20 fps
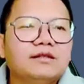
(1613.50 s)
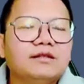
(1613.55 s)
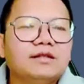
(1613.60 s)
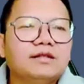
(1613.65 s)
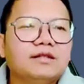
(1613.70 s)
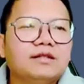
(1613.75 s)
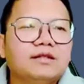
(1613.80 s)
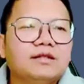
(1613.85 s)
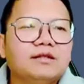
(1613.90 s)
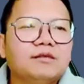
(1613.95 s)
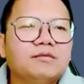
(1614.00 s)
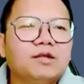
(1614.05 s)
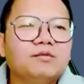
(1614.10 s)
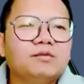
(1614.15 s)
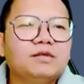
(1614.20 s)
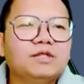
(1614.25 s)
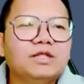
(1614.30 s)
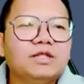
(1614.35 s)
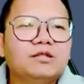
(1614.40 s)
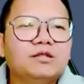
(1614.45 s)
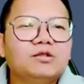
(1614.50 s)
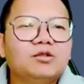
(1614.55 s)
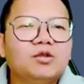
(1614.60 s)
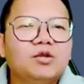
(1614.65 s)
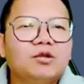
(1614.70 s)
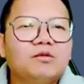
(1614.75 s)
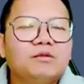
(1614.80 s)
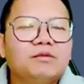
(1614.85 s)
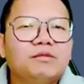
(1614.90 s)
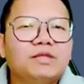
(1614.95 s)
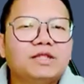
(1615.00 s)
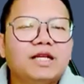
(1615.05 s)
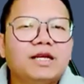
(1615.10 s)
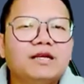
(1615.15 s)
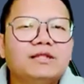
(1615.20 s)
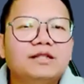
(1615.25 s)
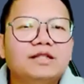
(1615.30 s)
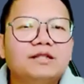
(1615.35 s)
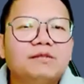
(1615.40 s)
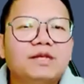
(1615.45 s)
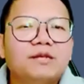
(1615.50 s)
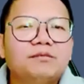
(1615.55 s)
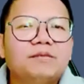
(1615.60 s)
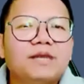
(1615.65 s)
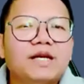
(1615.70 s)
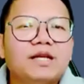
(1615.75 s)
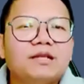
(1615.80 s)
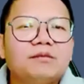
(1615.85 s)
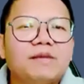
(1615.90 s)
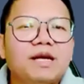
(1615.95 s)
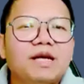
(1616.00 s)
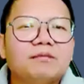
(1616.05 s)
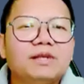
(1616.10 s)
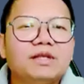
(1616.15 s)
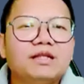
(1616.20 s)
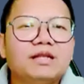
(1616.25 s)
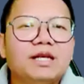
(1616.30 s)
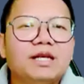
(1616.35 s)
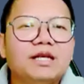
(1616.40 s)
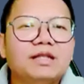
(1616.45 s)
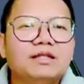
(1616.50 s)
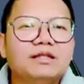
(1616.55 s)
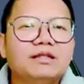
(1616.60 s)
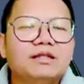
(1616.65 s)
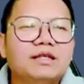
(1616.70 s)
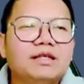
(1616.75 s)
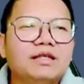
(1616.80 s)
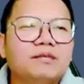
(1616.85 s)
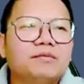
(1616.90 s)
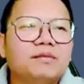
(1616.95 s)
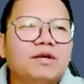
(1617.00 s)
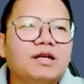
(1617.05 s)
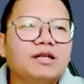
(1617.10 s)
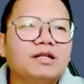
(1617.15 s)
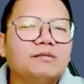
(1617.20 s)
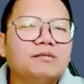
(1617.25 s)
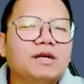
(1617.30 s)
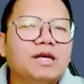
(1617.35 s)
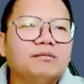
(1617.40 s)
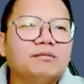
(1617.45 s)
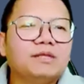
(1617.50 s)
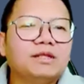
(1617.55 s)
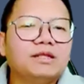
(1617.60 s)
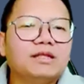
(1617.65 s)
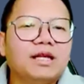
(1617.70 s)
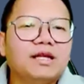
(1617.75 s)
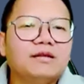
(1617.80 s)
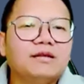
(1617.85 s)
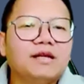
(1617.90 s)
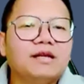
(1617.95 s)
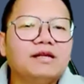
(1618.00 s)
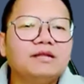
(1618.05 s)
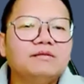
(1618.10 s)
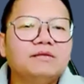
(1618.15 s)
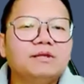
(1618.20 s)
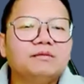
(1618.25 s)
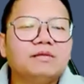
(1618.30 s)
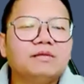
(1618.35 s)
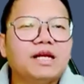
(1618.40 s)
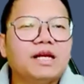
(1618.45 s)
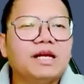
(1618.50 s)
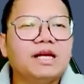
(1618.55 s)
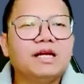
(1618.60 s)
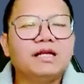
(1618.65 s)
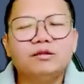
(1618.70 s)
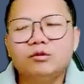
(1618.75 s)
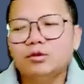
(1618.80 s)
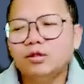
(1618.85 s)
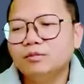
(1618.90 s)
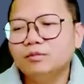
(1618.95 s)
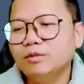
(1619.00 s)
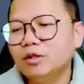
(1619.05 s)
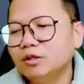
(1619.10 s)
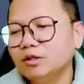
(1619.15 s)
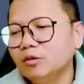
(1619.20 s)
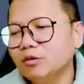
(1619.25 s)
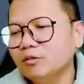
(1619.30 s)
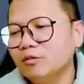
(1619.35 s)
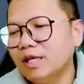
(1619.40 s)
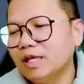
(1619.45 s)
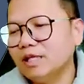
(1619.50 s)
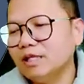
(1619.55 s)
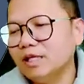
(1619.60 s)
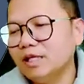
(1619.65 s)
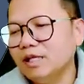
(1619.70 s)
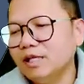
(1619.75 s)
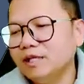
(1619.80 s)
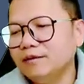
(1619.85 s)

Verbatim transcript: để màu vì dân vô về mình trâu nắng bàn bạc để bạc mình trâu hay bà để bạc mình trâu hái với mình ai để vui phật tục bàn tê